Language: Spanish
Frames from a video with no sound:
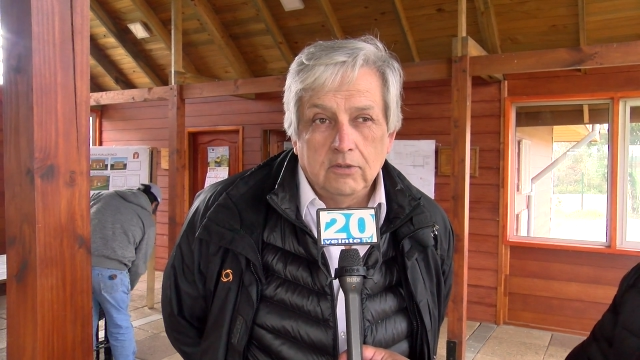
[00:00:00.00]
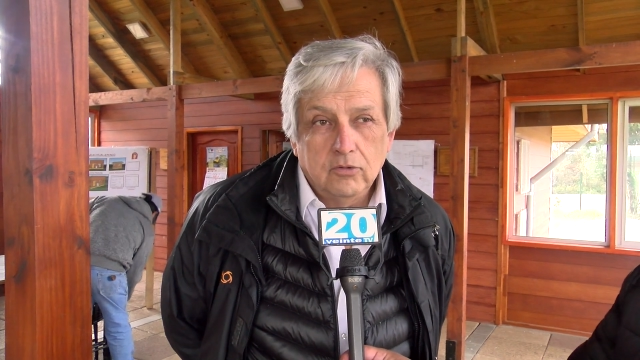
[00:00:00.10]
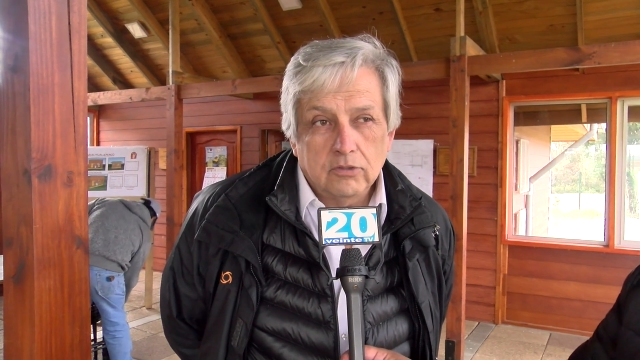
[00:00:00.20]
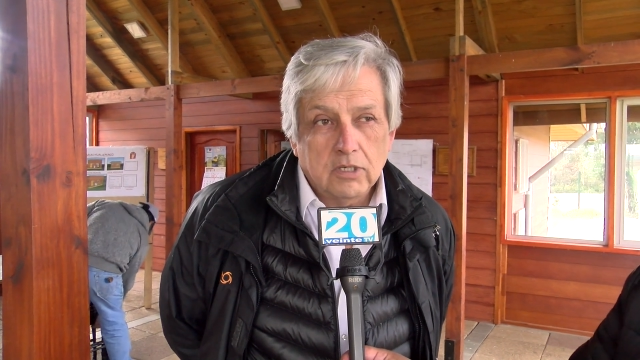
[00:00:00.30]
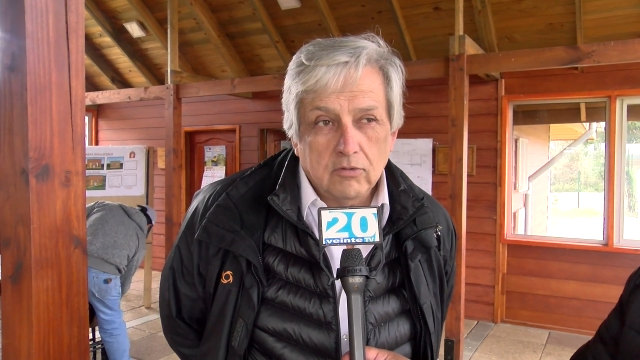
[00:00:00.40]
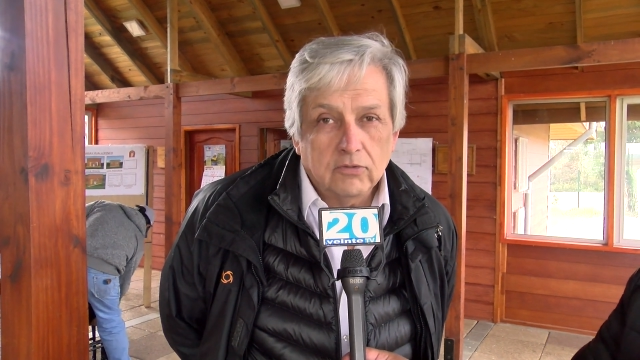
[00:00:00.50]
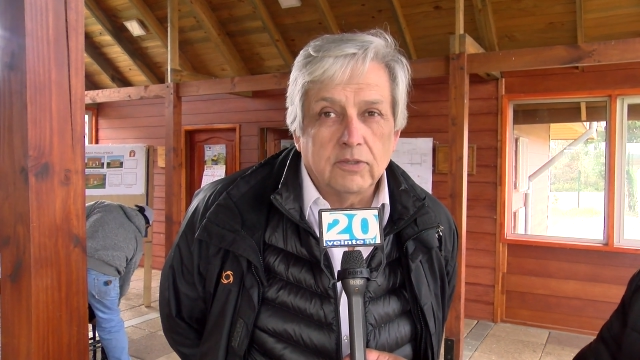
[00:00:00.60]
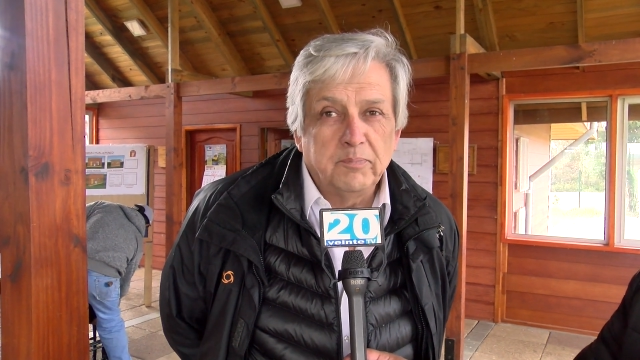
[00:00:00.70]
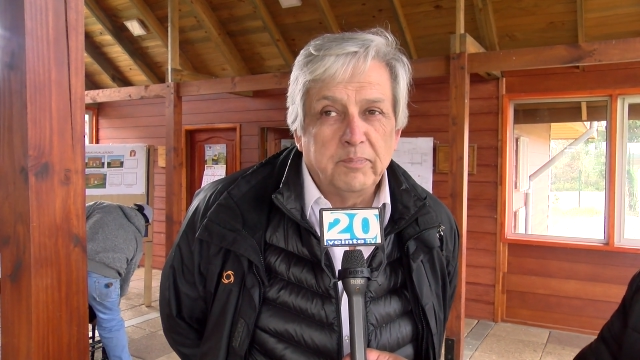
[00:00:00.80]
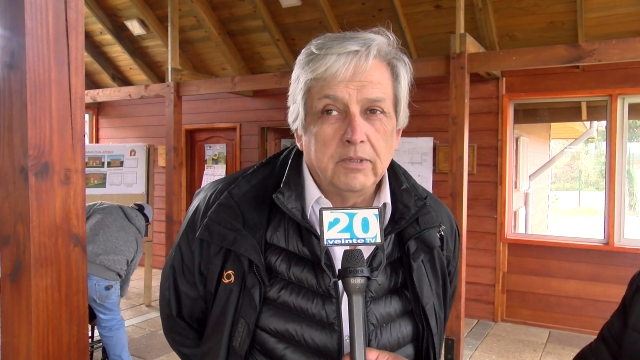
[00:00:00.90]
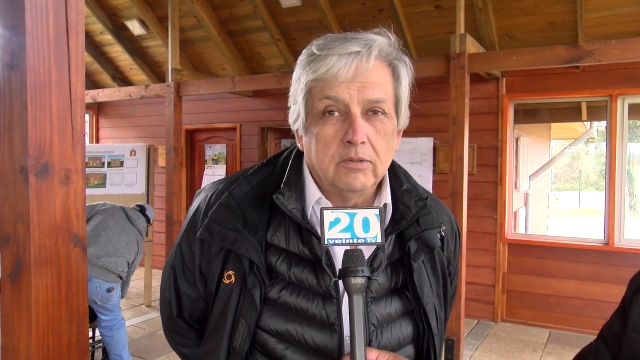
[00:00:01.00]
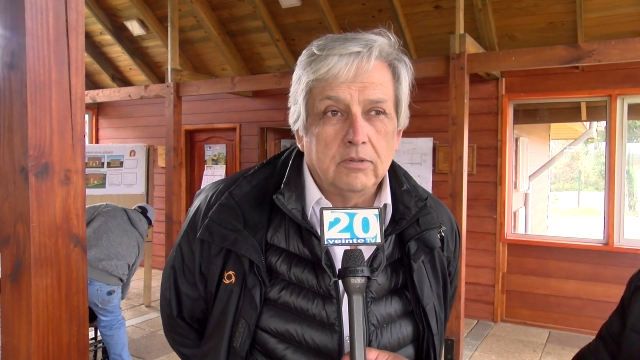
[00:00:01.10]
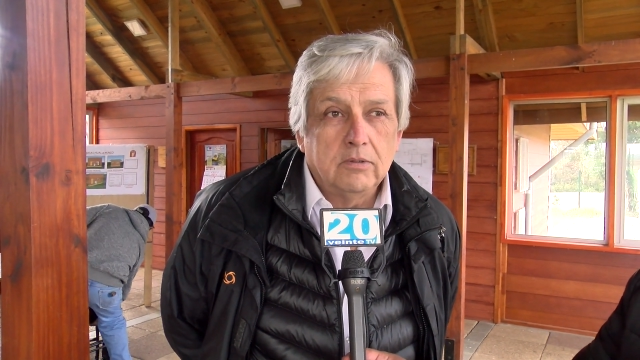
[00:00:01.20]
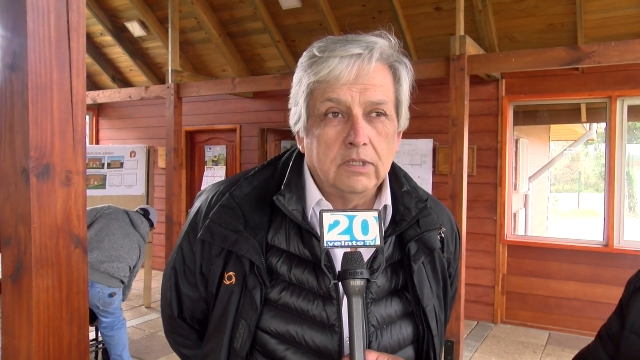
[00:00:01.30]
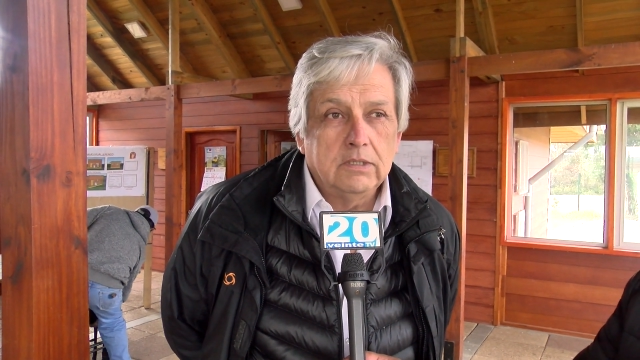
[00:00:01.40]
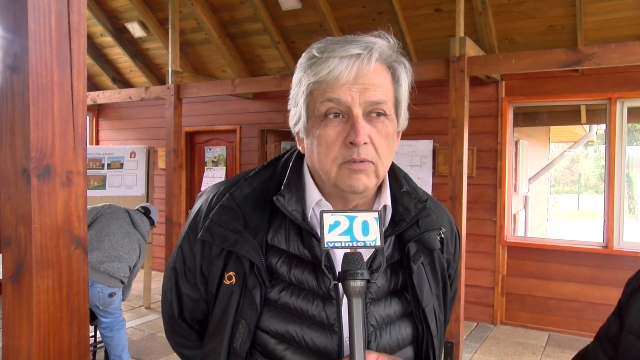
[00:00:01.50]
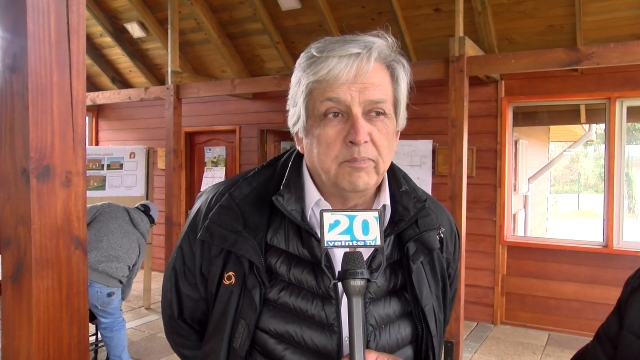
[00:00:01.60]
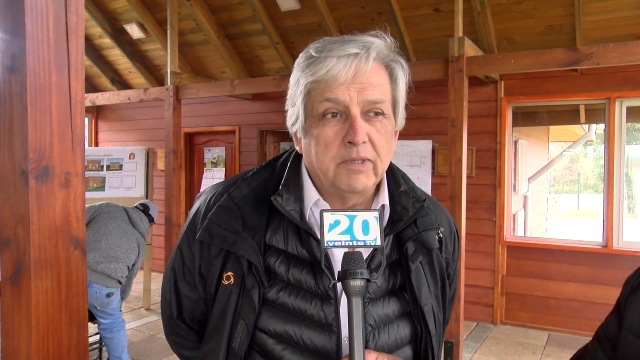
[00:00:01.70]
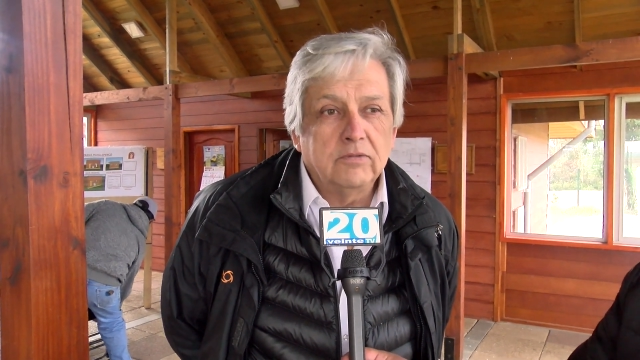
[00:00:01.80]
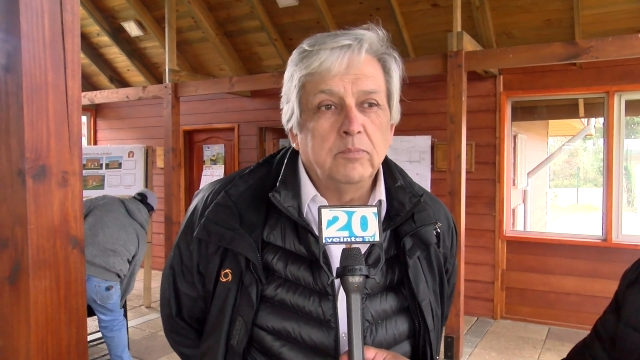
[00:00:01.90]
y otras cosas, pero este es un
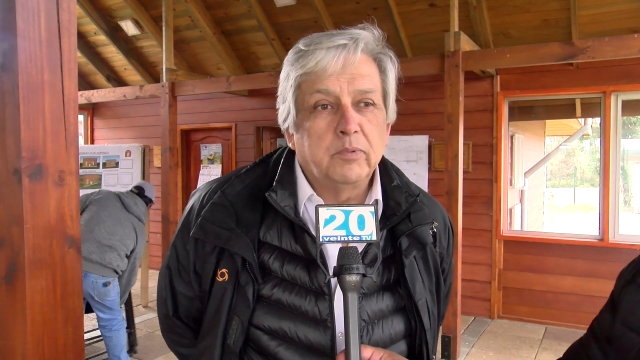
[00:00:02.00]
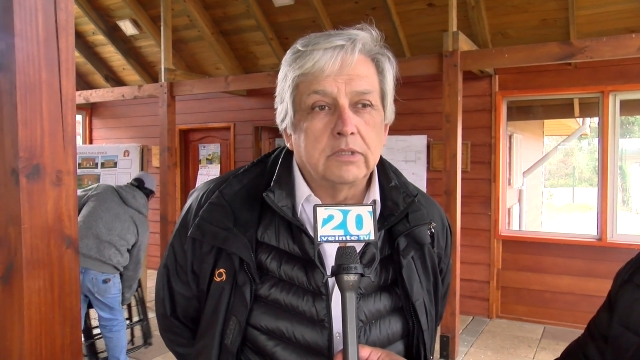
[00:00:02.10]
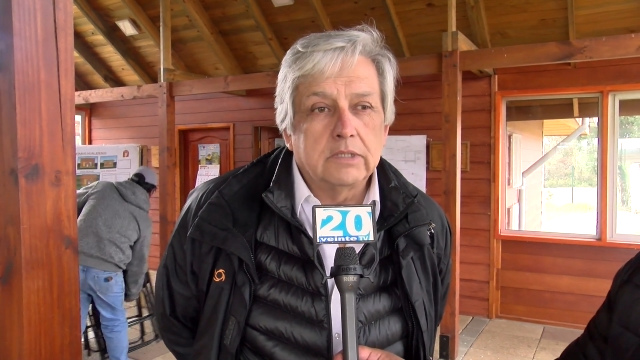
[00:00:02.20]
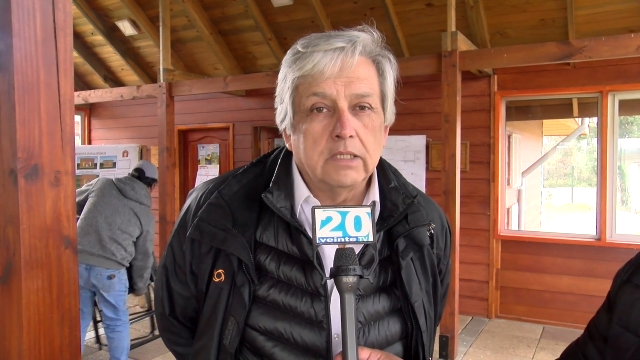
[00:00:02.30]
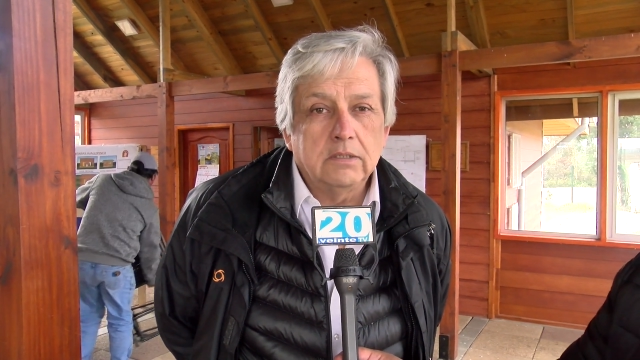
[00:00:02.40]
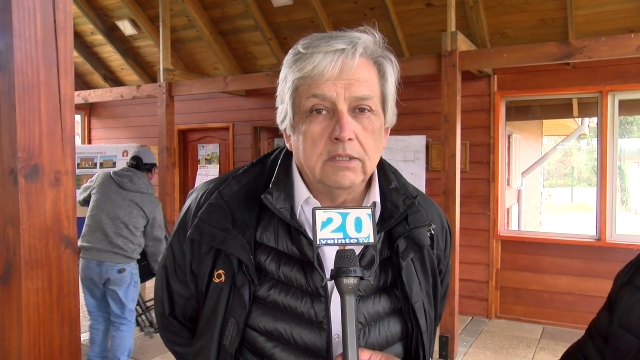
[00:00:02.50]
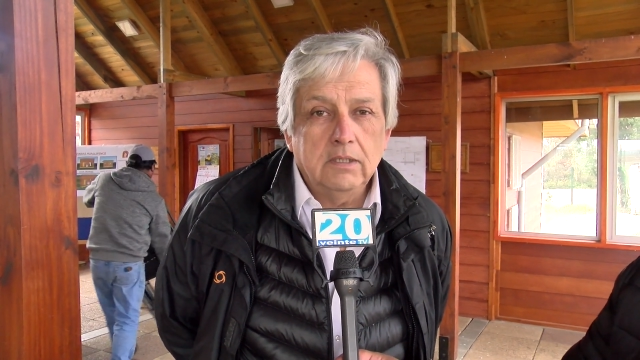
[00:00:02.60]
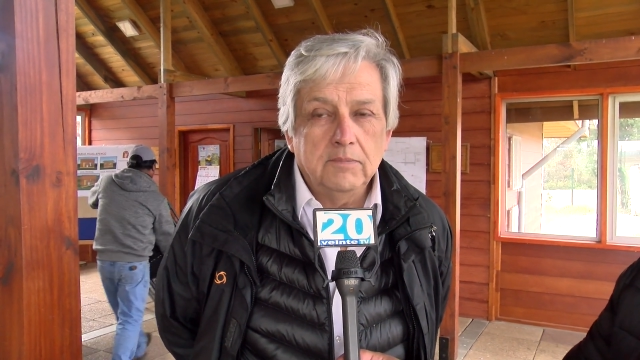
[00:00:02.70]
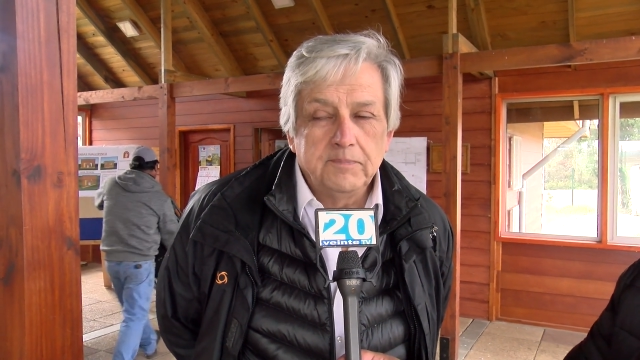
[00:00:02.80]
paso importante